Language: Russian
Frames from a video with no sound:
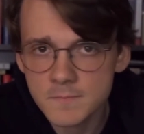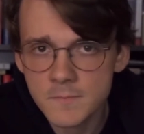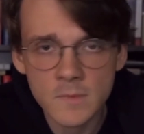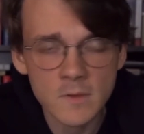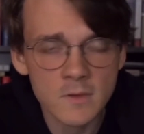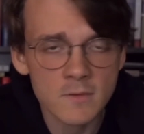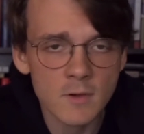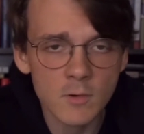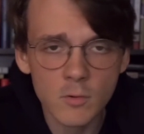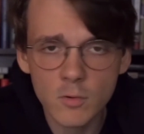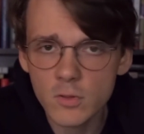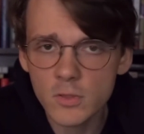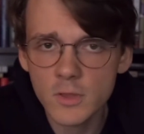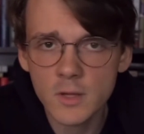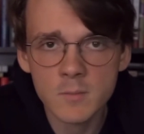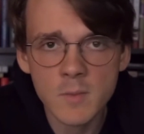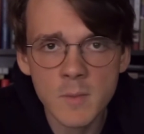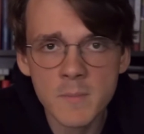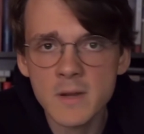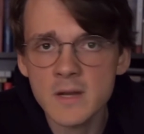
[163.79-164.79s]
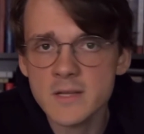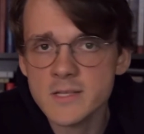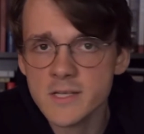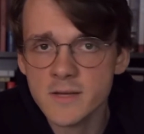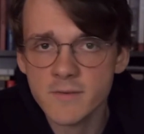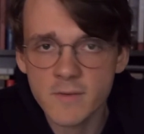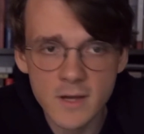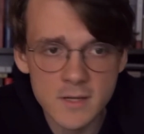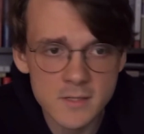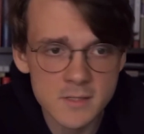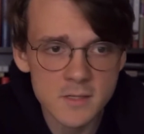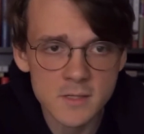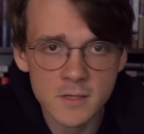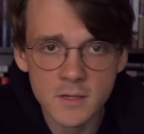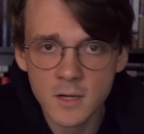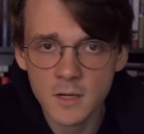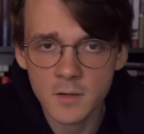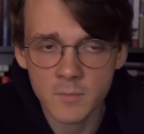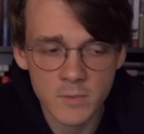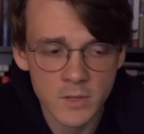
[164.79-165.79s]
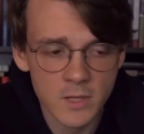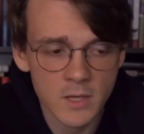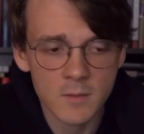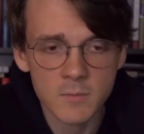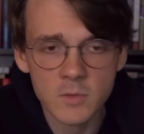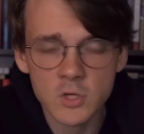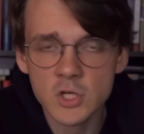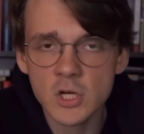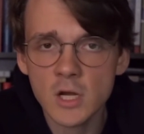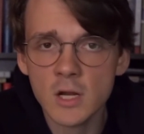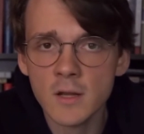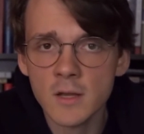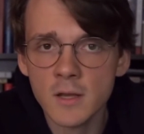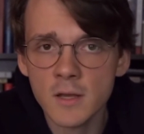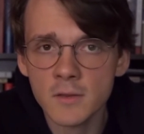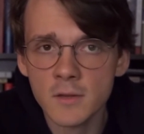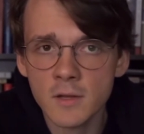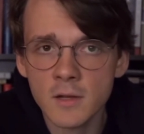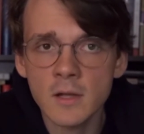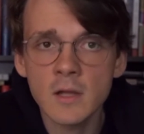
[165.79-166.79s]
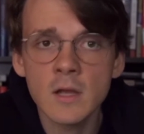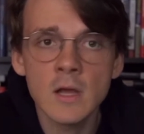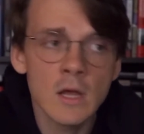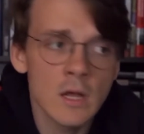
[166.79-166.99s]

незаконно мобилизовать, как мне обещали это